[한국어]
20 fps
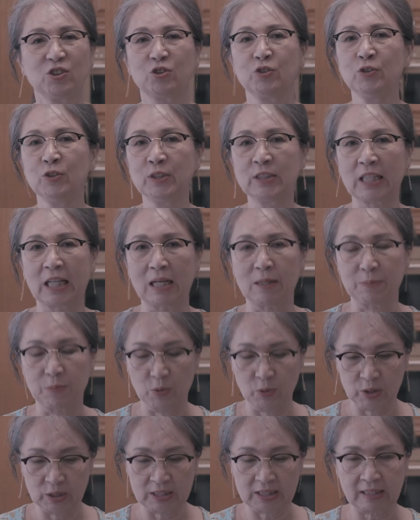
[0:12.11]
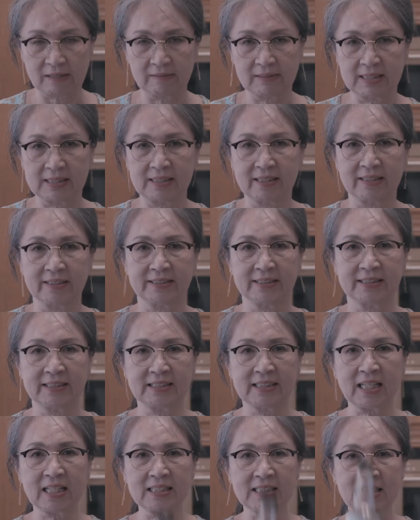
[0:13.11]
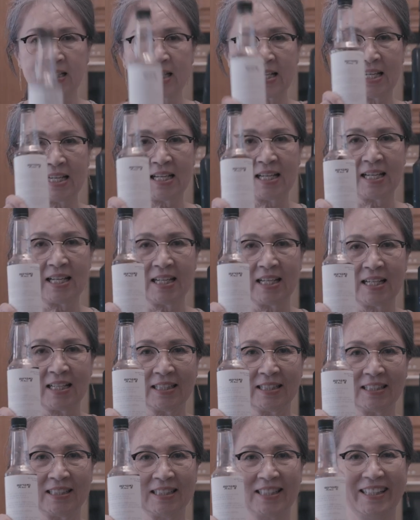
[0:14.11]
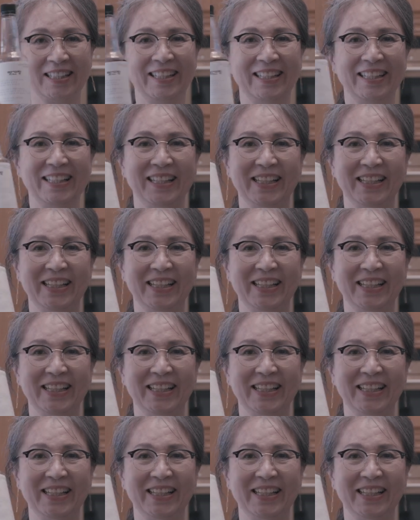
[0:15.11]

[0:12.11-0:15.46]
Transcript: 주는 자가 복이 있다고 그래서요. 짜잔.